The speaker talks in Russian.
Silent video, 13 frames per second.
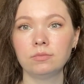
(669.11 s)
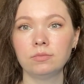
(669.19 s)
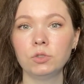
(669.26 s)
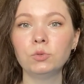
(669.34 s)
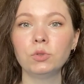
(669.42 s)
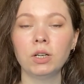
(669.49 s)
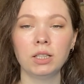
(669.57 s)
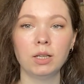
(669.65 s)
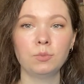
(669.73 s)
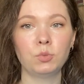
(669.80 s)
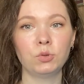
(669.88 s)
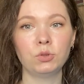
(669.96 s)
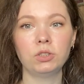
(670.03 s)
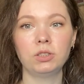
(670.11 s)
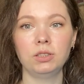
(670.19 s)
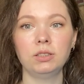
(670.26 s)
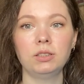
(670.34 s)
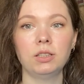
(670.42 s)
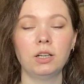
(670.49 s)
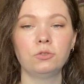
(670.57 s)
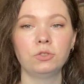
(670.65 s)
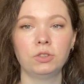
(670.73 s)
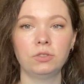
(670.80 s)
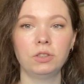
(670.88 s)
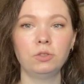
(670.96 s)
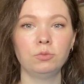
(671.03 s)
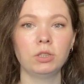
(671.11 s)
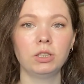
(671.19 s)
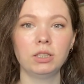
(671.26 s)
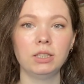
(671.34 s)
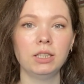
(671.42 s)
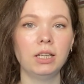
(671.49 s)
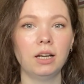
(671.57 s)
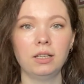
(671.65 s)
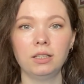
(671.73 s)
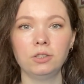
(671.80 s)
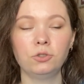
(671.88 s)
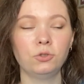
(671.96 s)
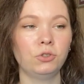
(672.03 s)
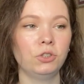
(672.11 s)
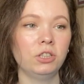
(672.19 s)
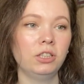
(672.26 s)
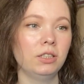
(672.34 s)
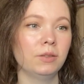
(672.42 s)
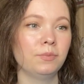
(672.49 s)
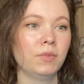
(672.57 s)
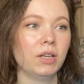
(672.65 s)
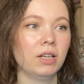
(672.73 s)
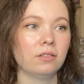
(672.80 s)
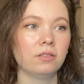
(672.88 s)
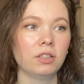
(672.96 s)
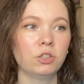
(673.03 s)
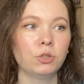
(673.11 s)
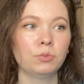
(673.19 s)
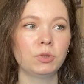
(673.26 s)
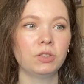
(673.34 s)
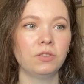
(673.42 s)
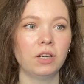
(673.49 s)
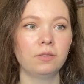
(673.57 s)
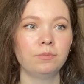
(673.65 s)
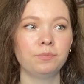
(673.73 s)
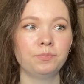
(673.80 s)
Ну, она просто, не знаю, вызывает мне какие-то нереальные ощущения волшебства.